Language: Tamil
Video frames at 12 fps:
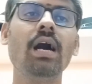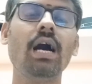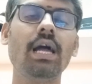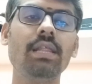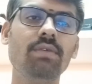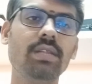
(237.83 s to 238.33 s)

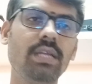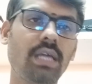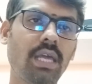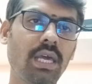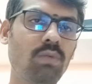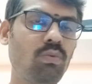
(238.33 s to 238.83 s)
அது வந்து
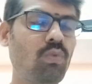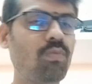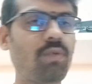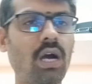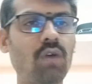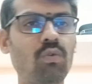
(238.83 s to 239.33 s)
கேதுவும்
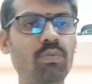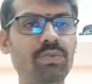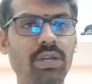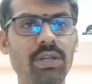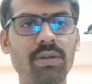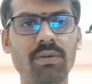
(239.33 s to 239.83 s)
ராகும்
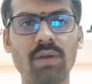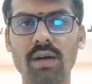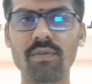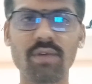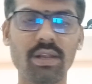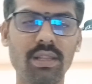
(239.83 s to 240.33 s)
சனியும்
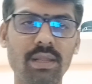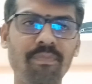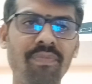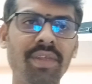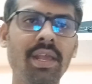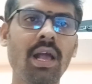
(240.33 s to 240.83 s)
வருது
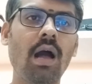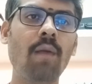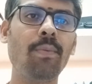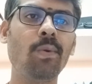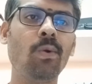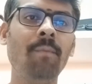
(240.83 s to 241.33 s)

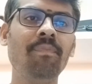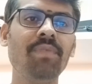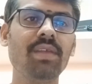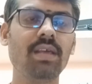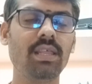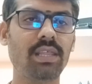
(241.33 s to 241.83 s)
அப்போது
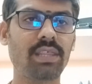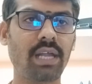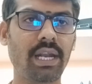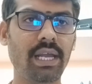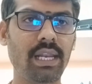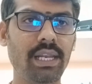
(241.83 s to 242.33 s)
இந்த
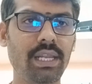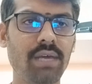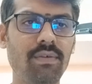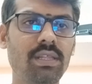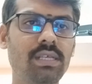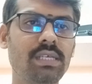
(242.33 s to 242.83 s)
தடைகளை
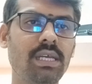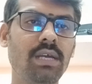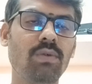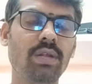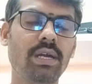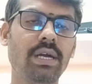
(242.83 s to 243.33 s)
நிவர்த்தி
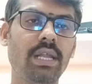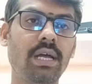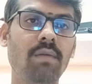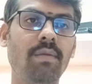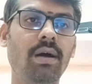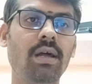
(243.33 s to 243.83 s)
செய்யக்கூடிய
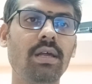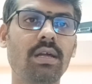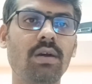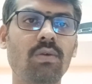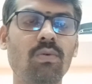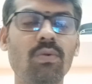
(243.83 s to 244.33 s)
கிரகமாக
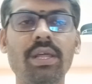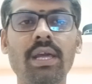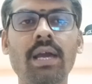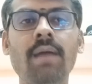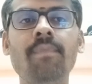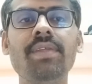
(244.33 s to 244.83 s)
இருக்கக்கூடிய
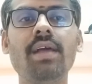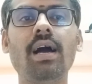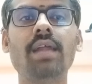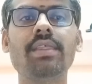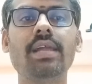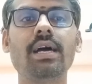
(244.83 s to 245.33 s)

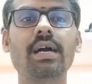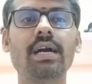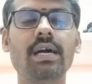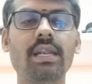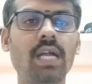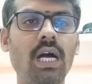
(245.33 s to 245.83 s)
அந்த
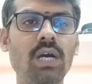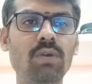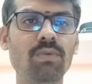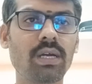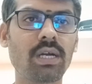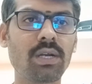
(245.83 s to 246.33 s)

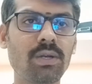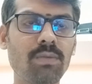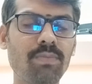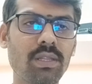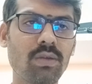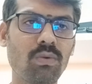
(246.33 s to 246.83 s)
ராகுவை
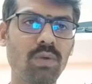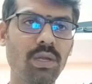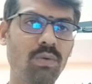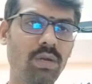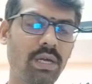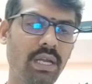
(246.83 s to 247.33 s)
கட்டுப்படுத்தக்கூடிய
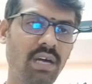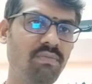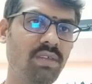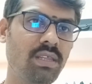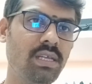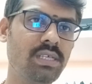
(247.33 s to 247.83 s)
ஒரு
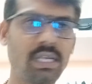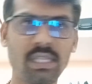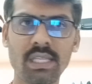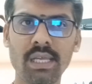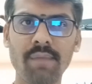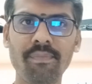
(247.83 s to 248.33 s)
கிரகம் வந்து
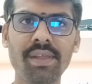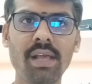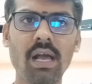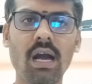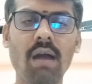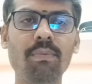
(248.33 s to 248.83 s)
சக்தி
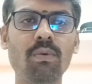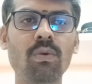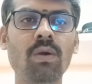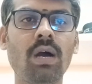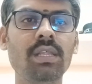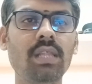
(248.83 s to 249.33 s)

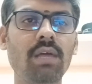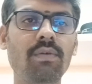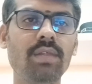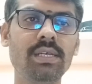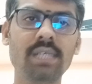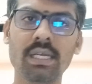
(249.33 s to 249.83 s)
அப்போது
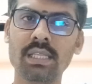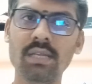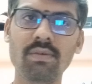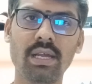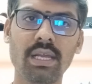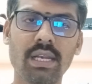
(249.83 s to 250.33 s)
அதிதேவதையை சக்தி
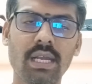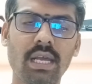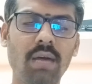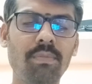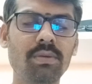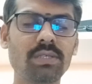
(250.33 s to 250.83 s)
வருகின்றார்
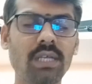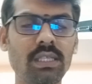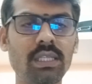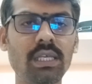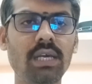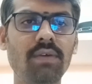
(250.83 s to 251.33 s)
அப்போது
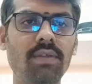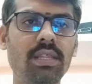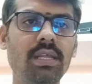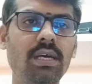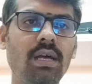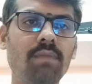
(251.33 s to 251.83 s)
சக்தியை
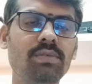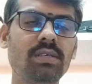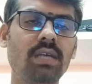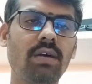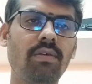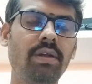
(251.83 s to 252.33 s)
வந்து அம்ச
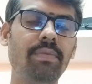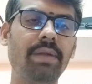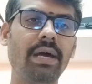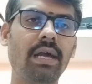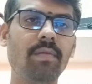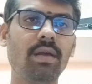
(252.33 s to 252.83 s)
வழிபட
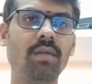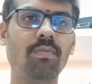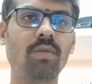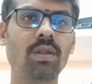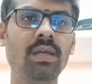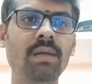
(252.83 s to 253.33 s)
ஆரம்பிக்கும்
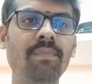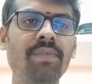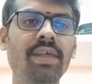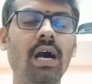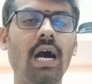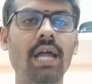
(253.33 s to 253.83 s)
பொழுது
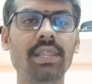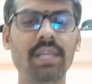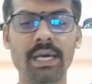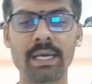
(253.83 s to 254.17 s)
அந்த